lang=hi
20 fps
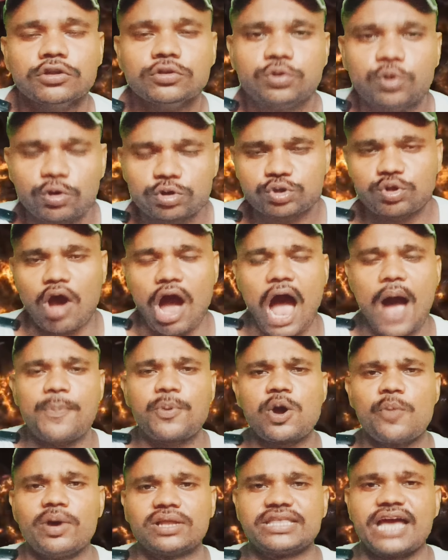दोस्तों
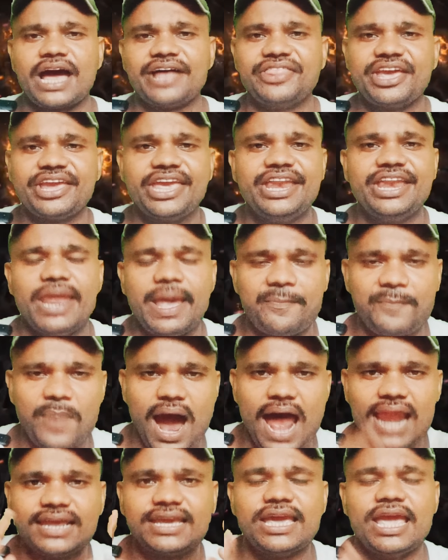आपको बता दें कि
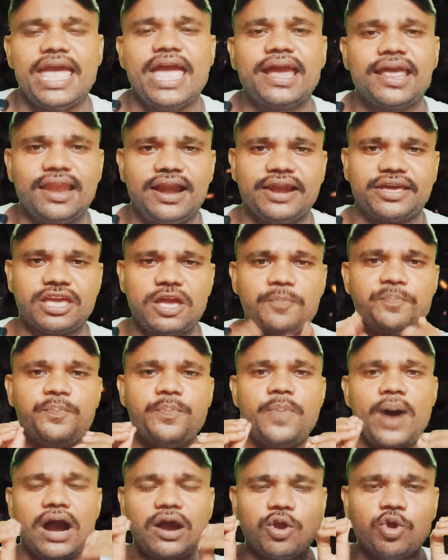नेपाल की एक लड़की
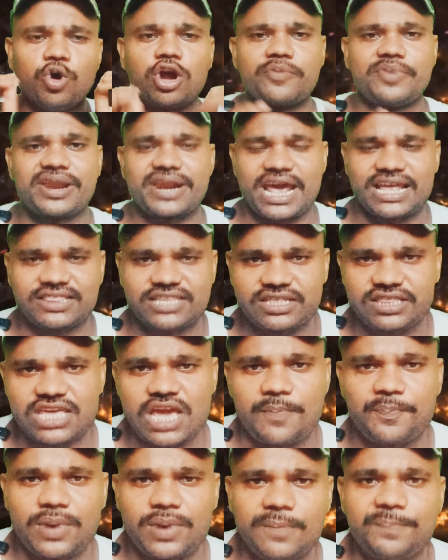बंगलोर में रहती थी
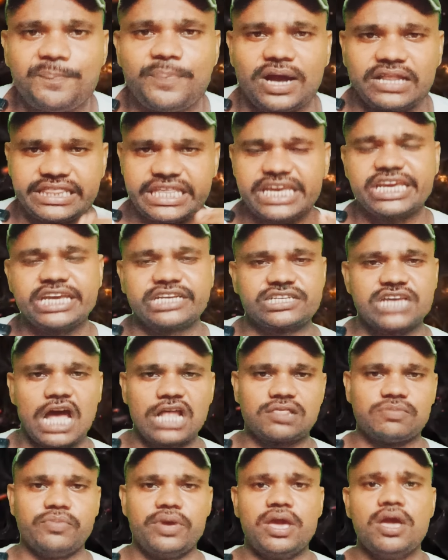अपने पति के
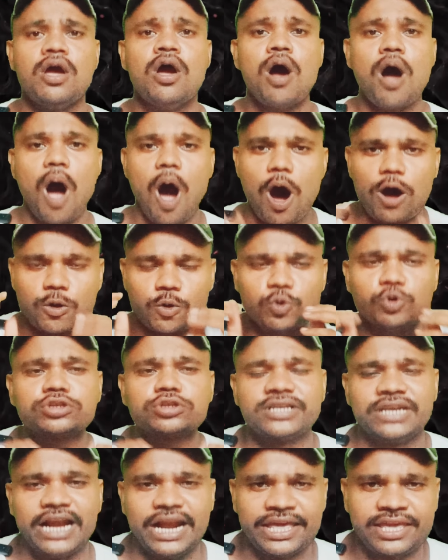साथ में और उस
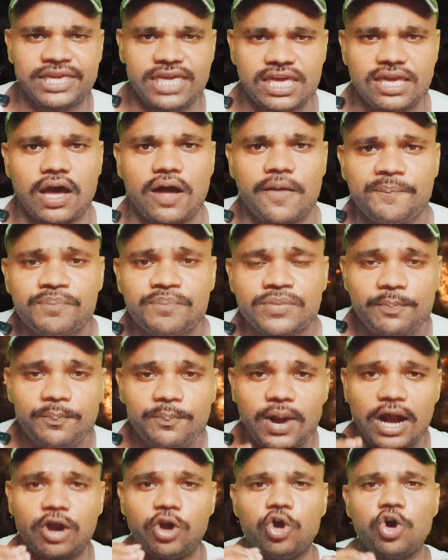लड़की का
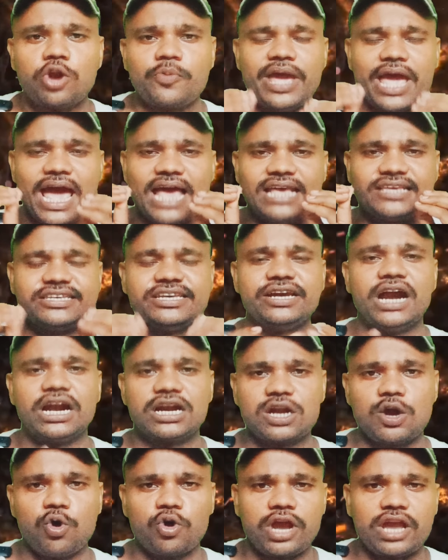बंगलोर में ऐसी
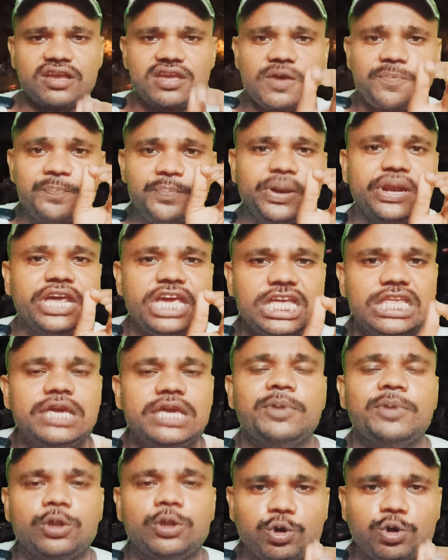घटना हो गई कि फ्रिज
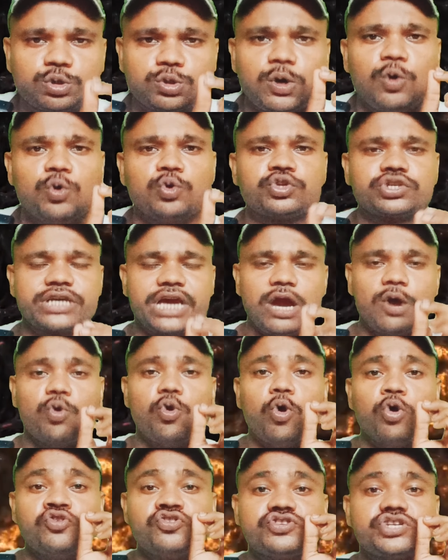में दोस्तों उसके
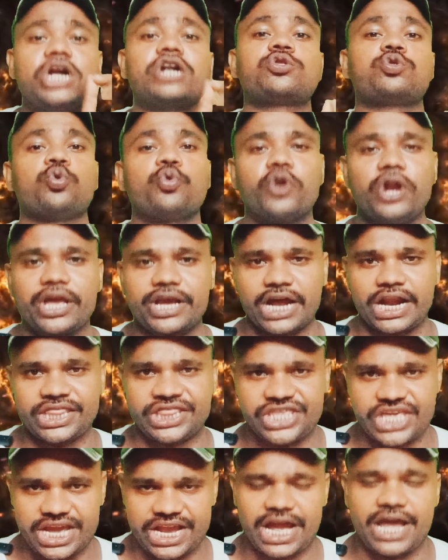उनसठ टुकड़े कर
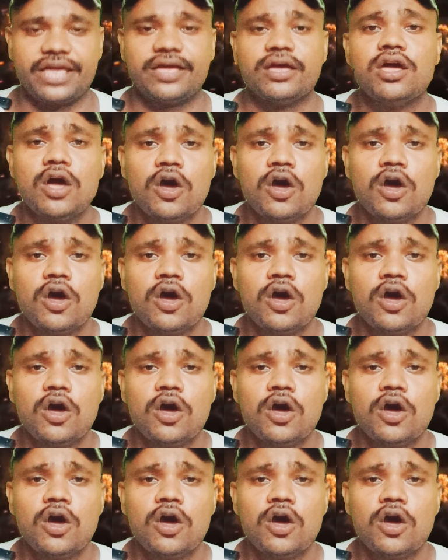दिए गए